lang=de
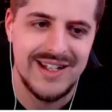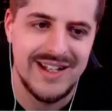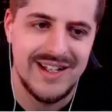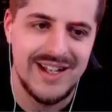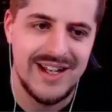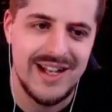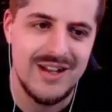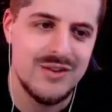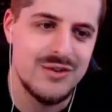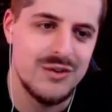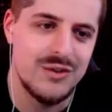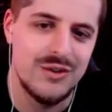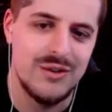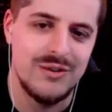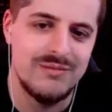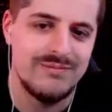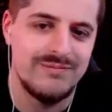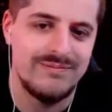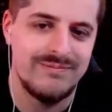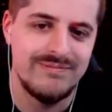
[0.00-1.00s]
Also,
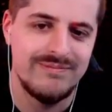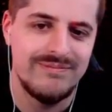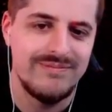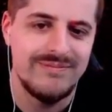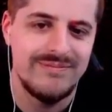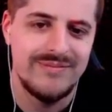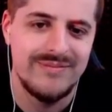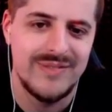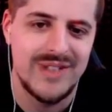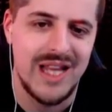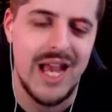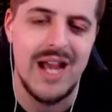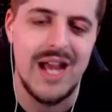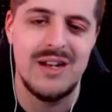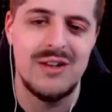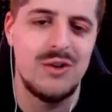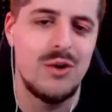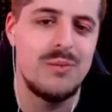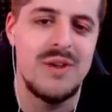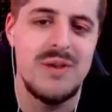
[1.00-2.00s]
Klar,
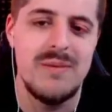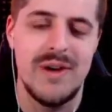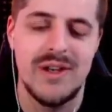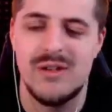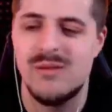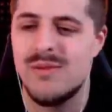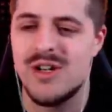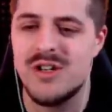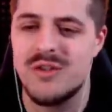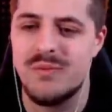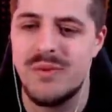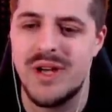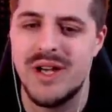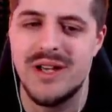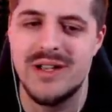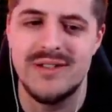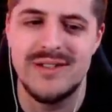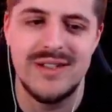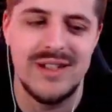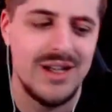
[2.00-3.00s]
eine OB macht immer
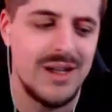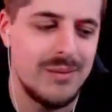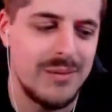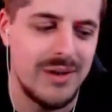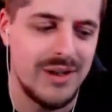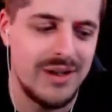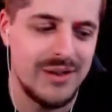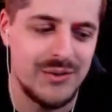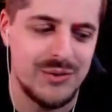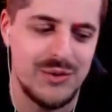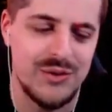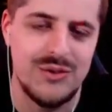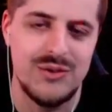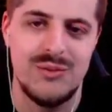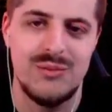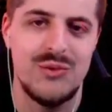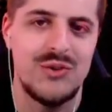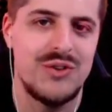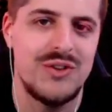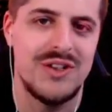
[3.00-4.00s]
Spaß, aber
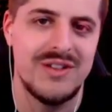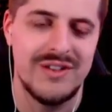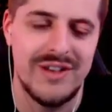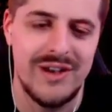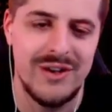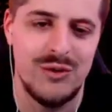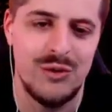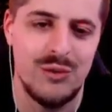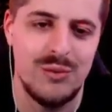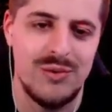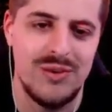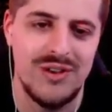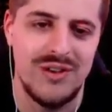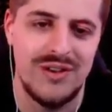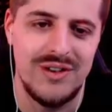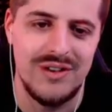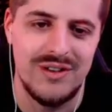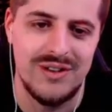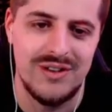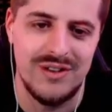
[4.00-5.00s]
trotzdem müsste ich jetzt keine OB
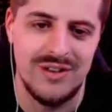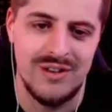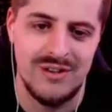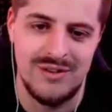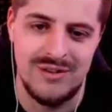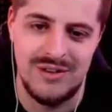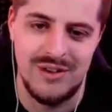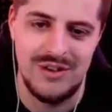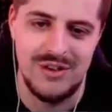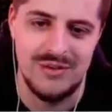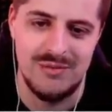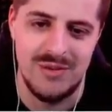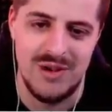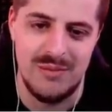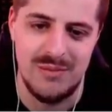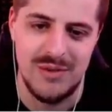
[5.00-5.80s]
äh, jedes Mal in